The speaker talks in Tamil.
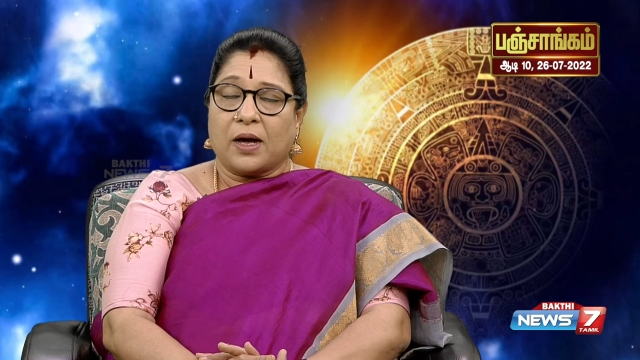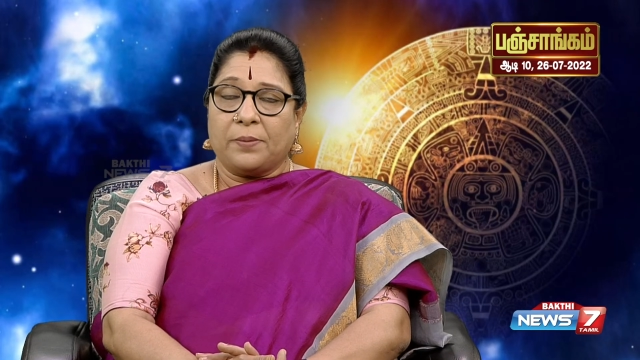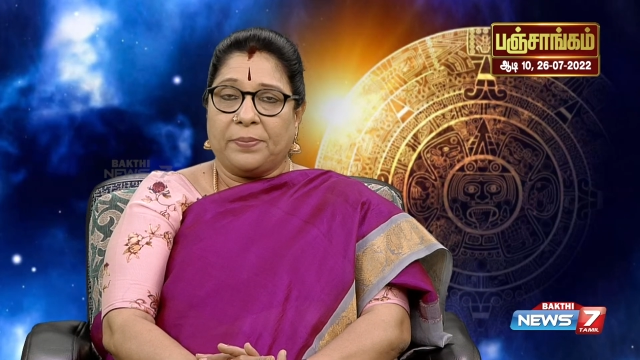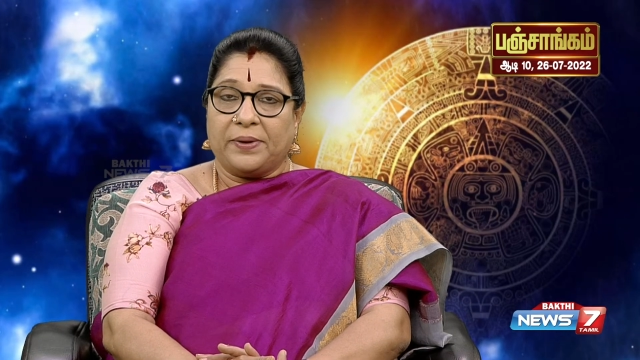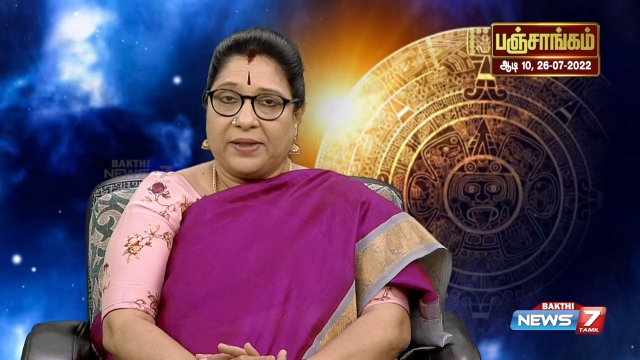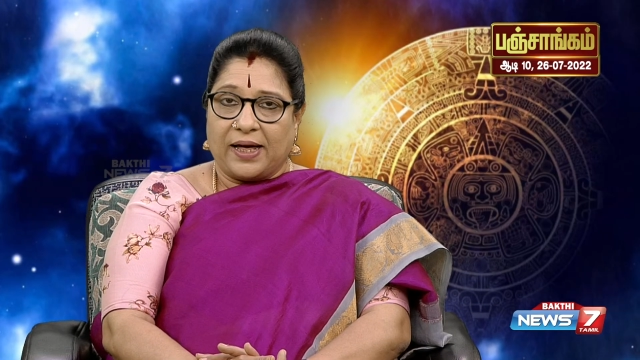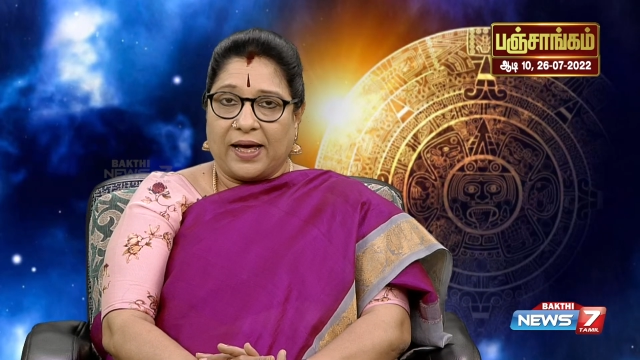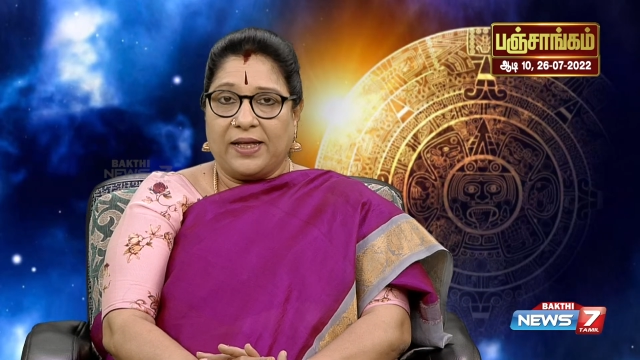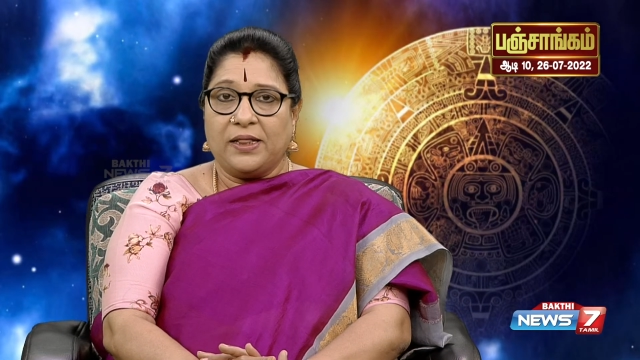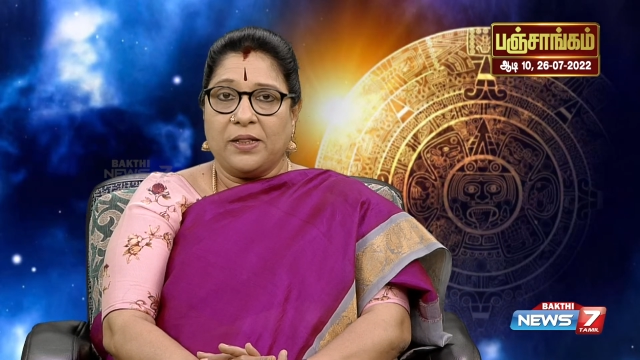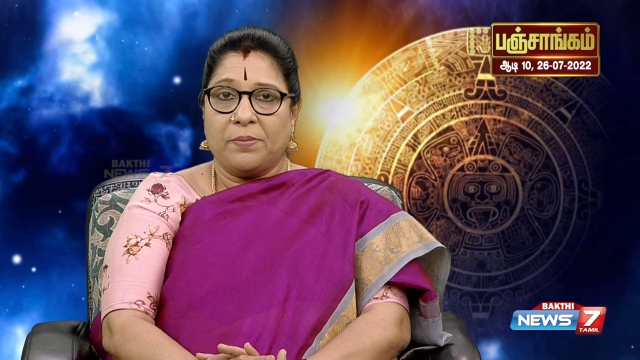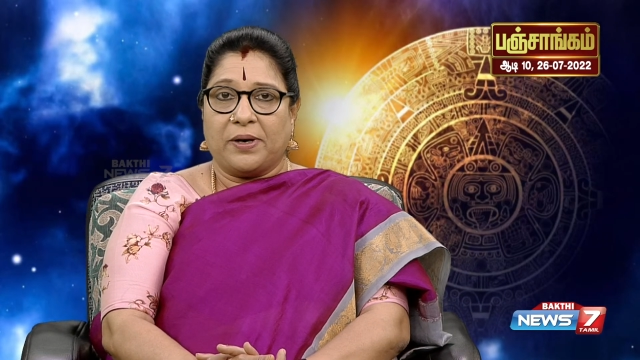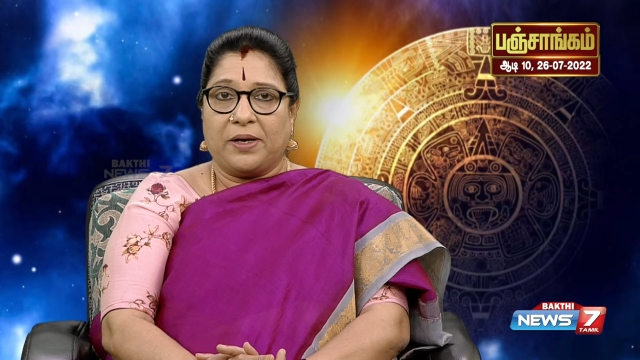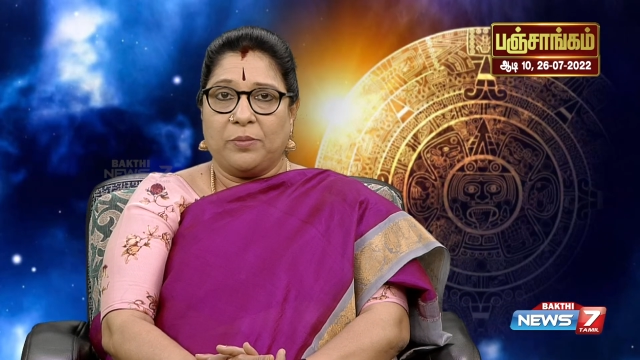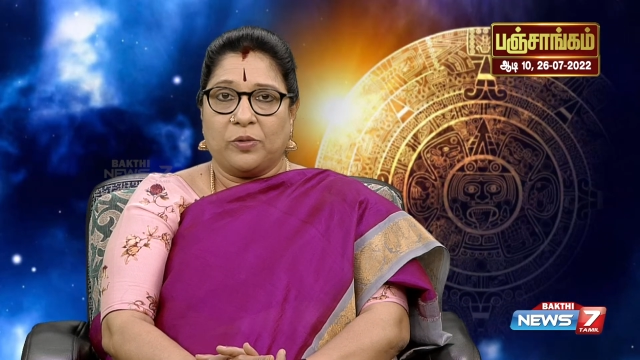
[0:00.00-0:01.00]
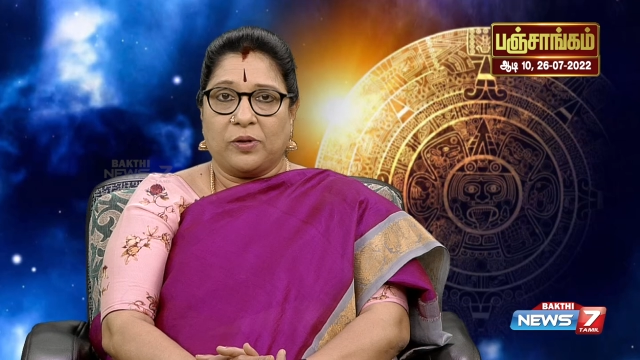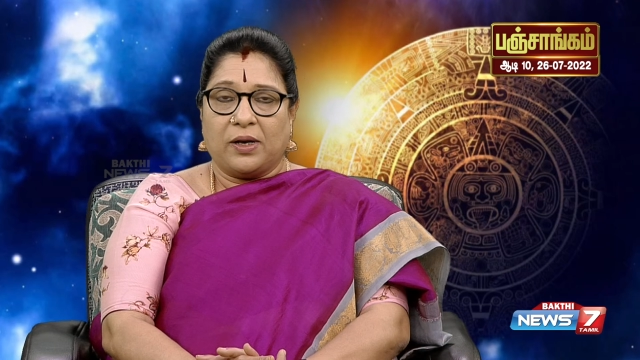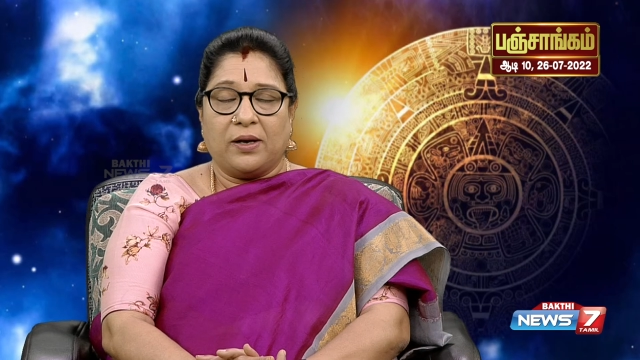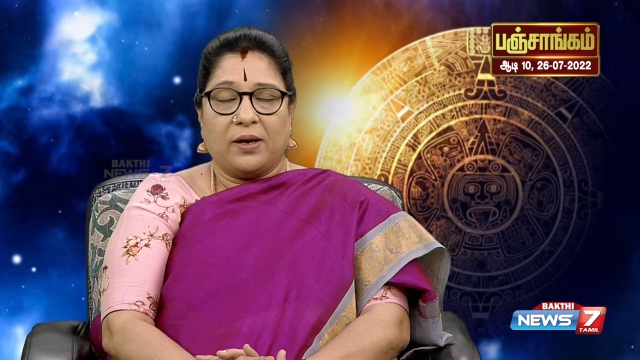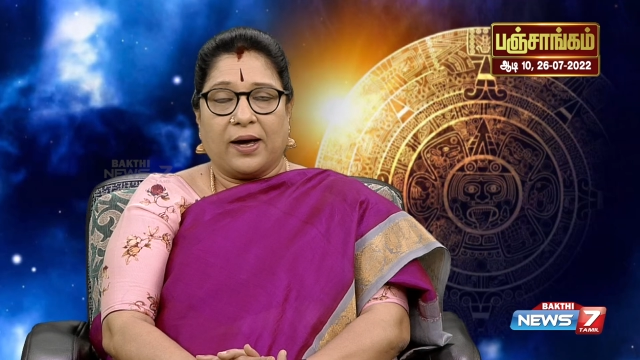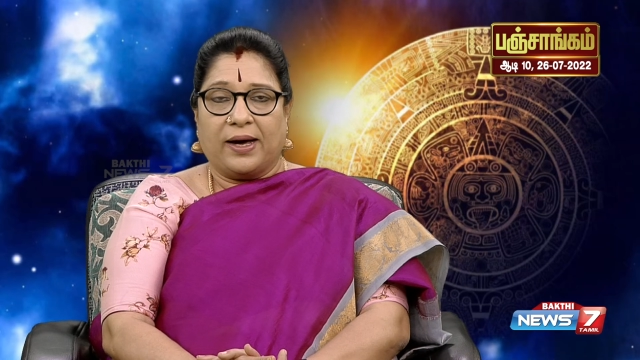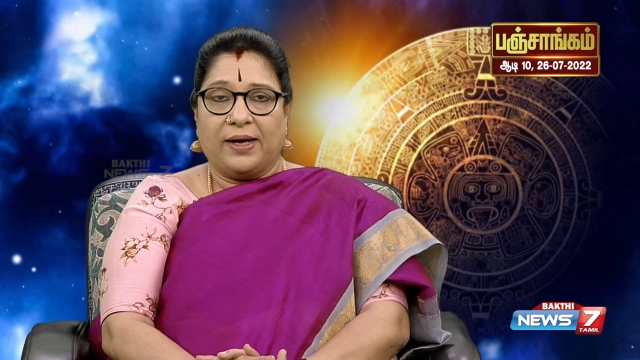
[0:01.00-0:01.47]
நாற்பத்தி ஐந்து மணி
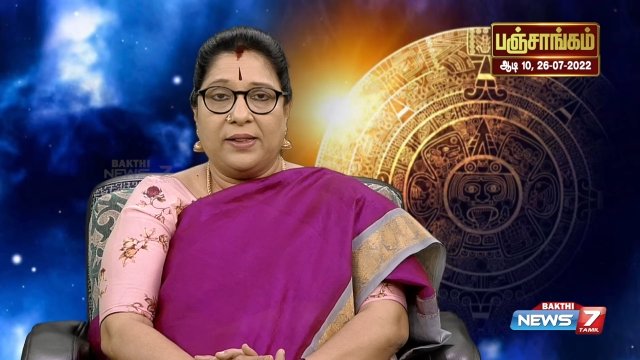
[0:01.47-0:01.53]
முதல்